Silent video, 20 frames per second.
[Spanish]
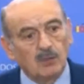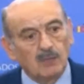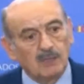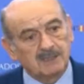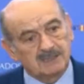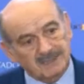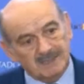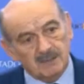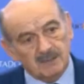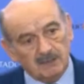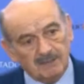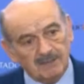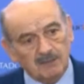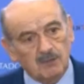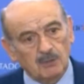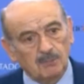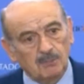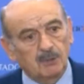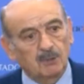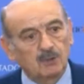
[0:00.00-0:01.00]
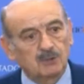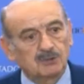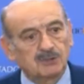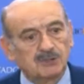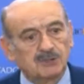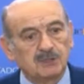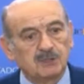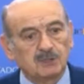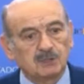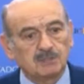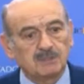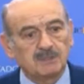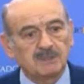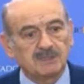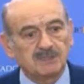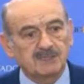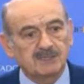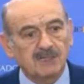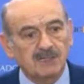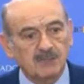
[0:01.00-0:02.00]
eh, se han ido haciendo por los distintos
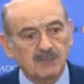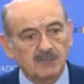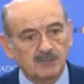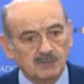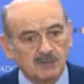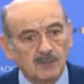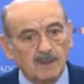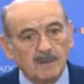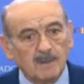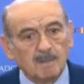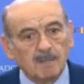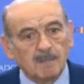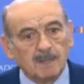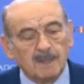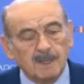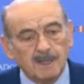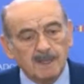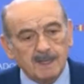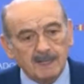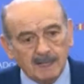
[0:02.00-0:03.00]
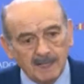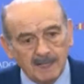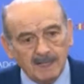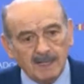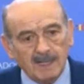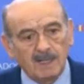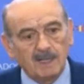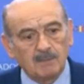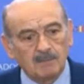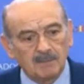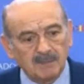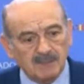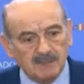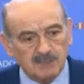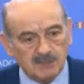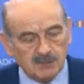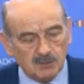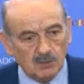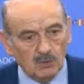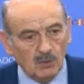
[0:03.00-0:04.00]
ministerios y que el
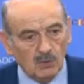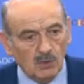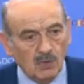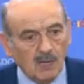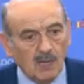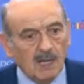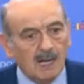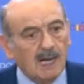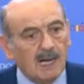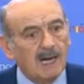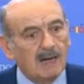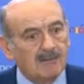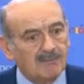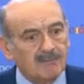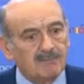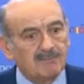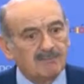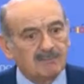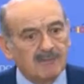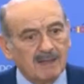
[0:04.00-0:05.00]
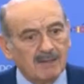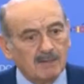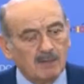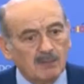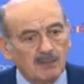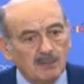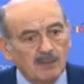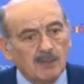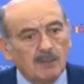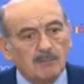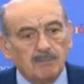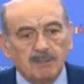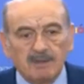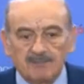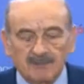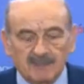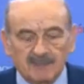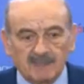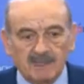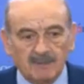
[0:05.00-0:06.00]
ministro ha aceptado
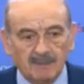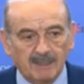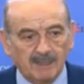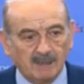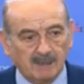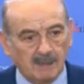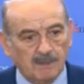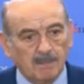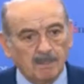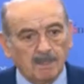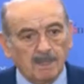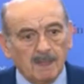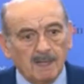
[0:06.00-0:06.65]
perfectamente.